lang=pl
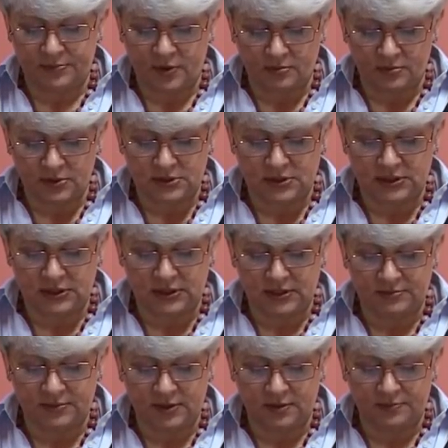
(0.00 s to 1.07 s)

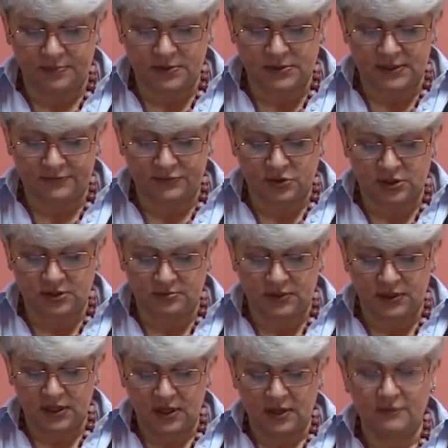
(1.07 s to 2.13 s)
promocyjnymi i
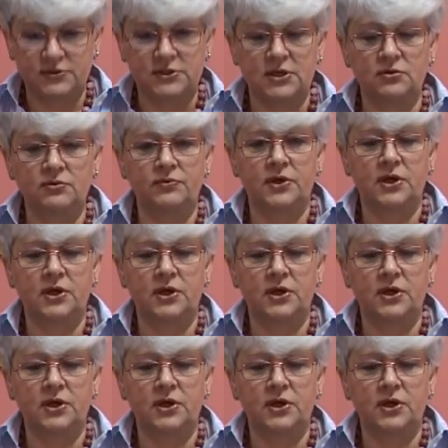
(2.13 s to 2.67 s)
poznawczymi w celu